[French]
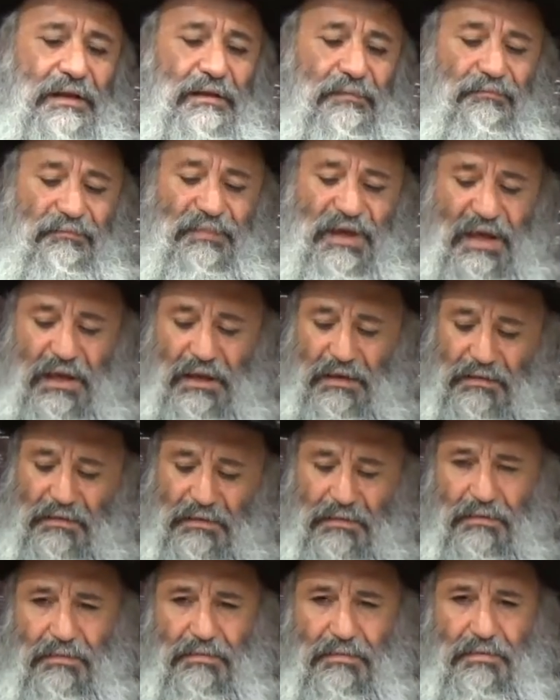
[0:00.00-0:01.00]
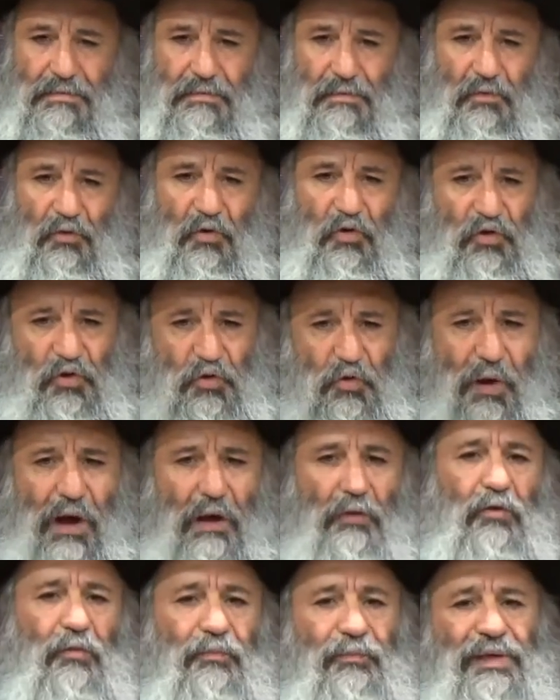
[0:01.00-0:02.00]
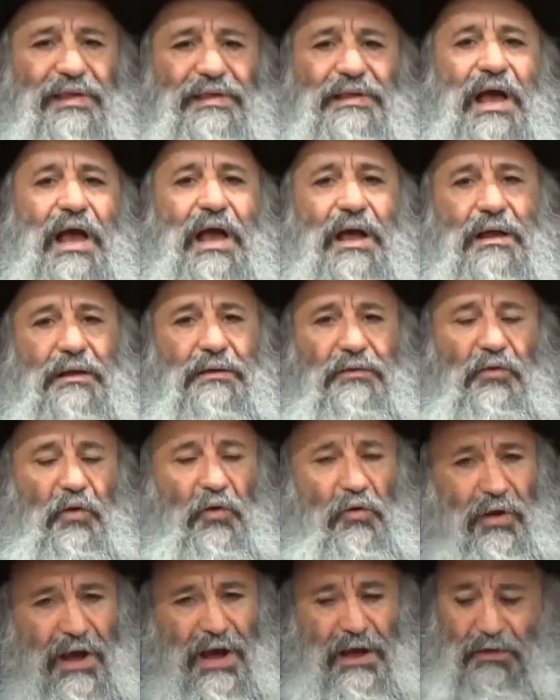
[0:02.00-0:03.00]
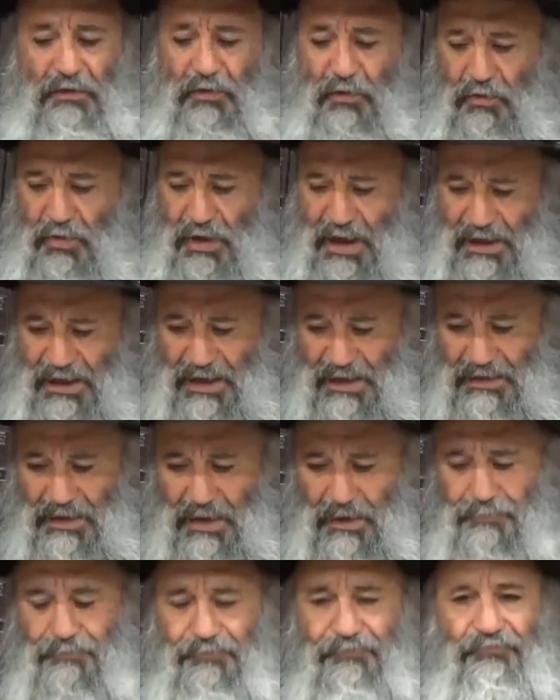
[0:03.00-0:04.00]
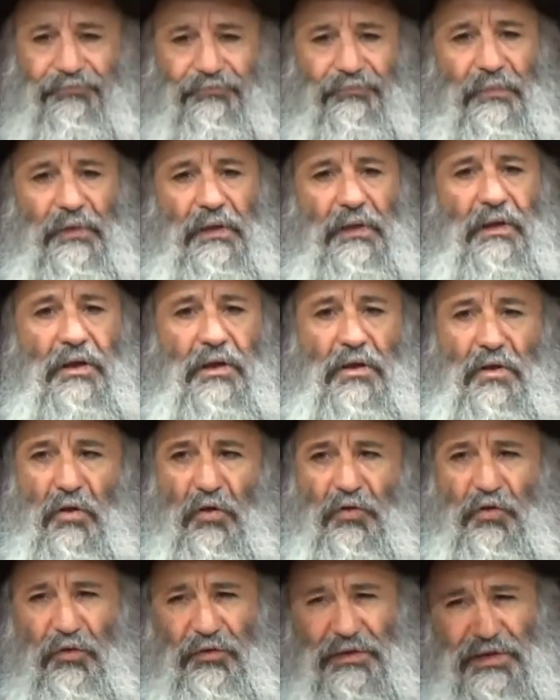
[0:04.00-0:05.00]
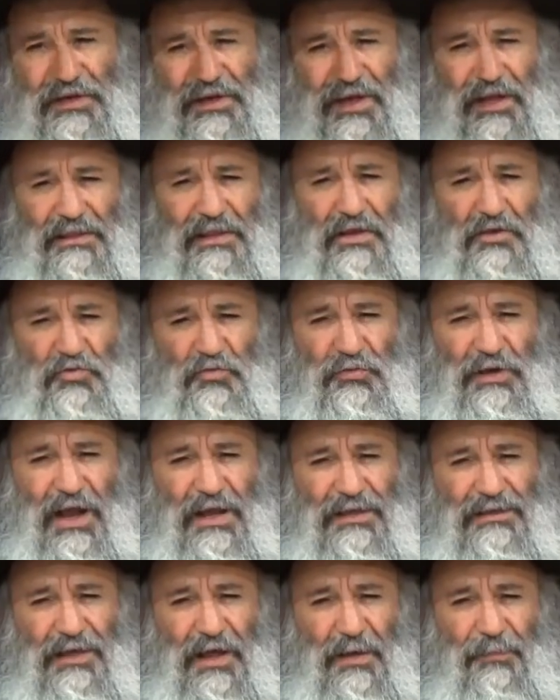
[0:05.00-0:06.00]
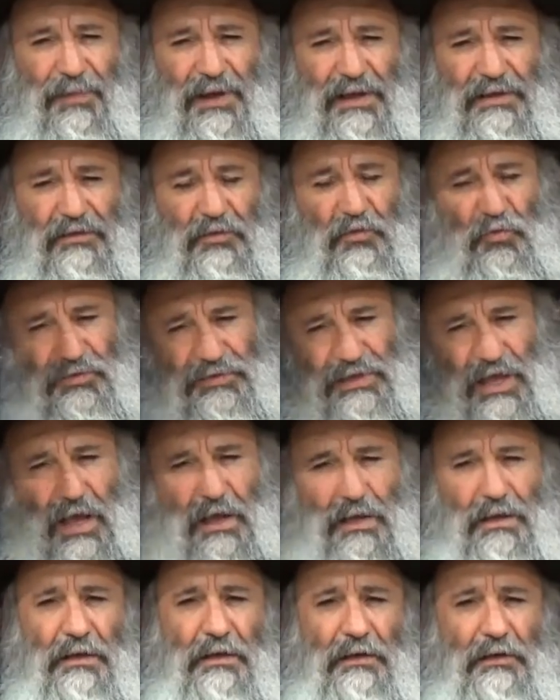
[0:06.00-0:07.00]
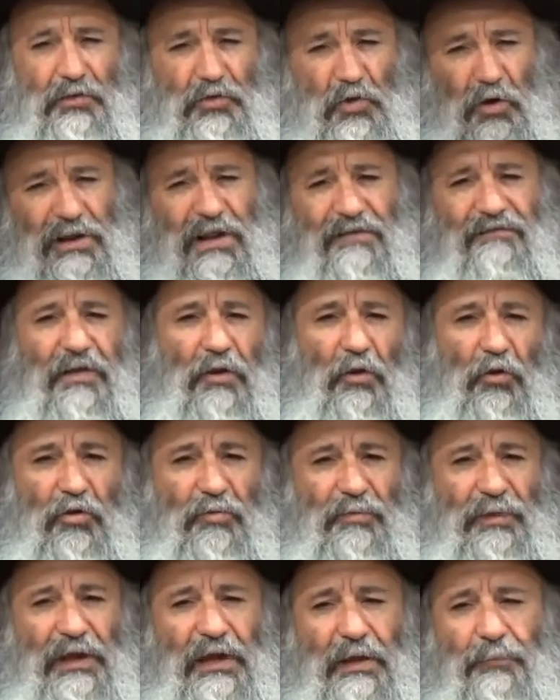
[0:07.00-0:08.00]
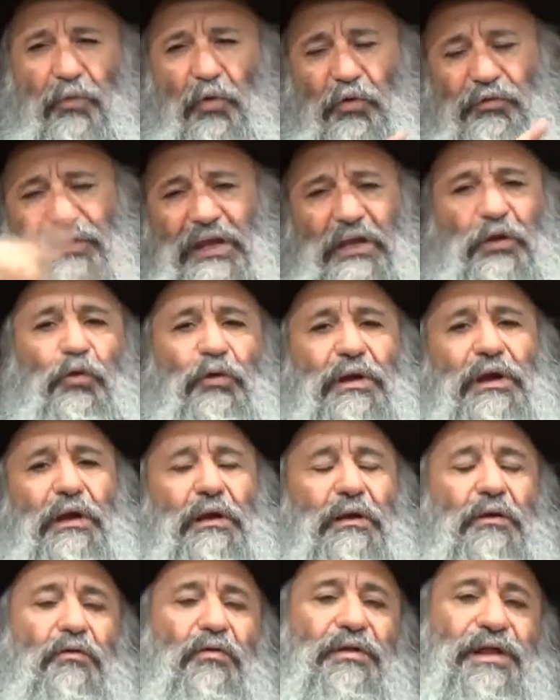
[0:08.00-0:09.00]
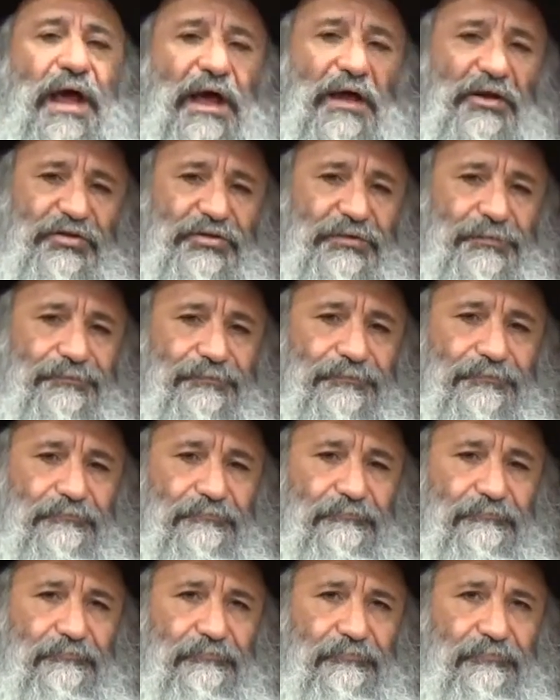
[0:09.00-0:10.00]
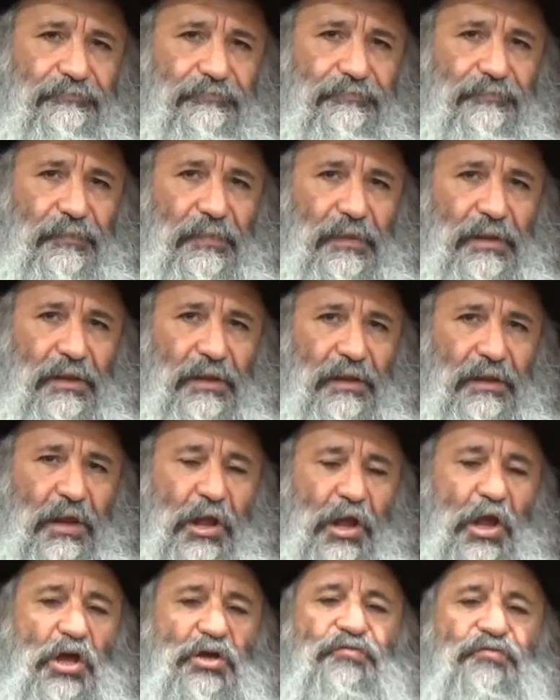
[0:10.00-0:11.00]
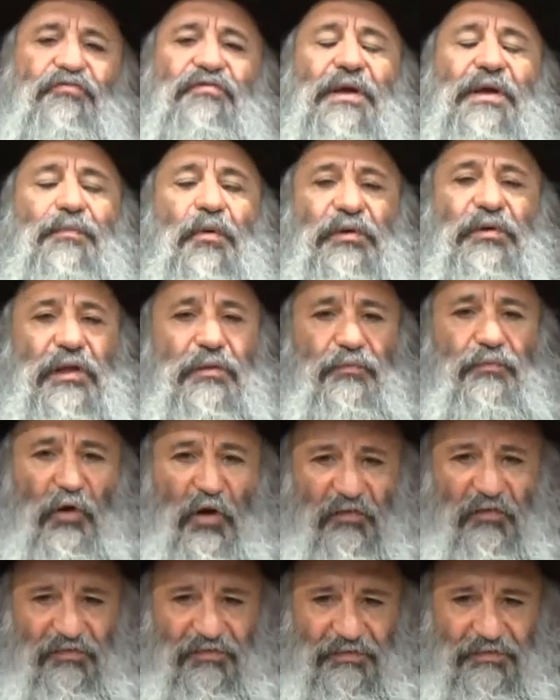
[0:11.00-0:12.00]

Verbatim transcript: Mais, le soir de Pessah, dans le, dans Haggadah, quand on dit Kadesh ou Haskarpas, tout ça donne la valeur numérique pour détruire le Nahash. je vais vous apporter une preuve.